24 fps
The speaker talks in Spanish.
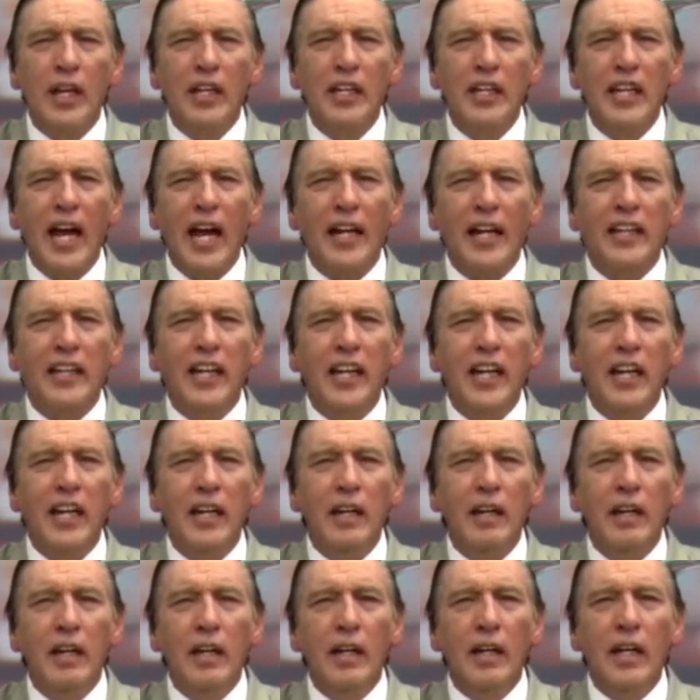Y
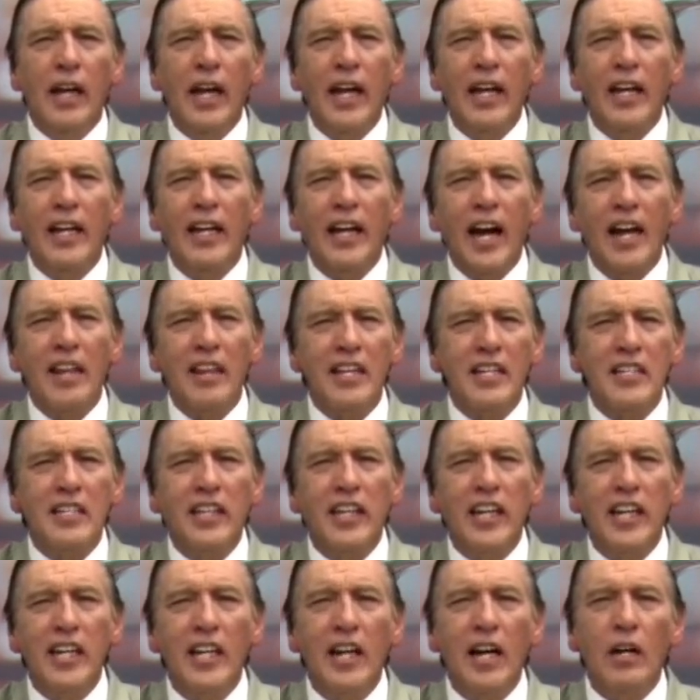aquí, en cada
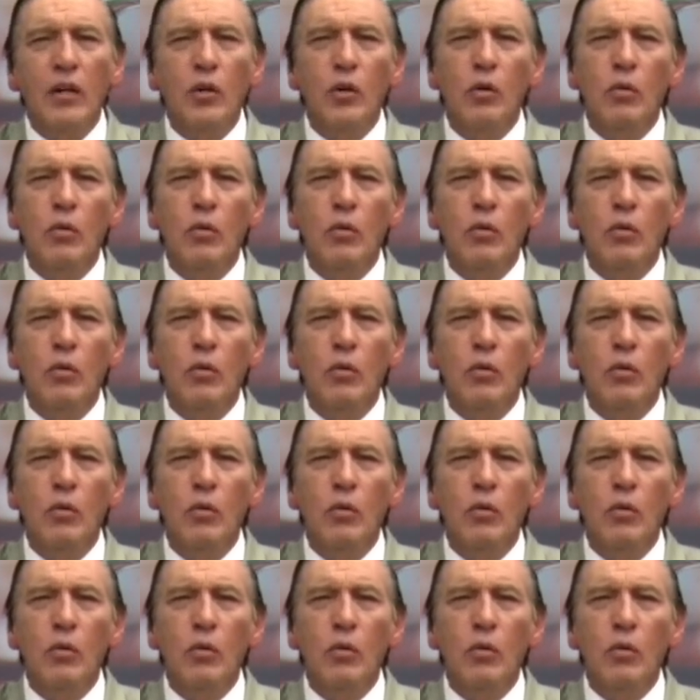esquina,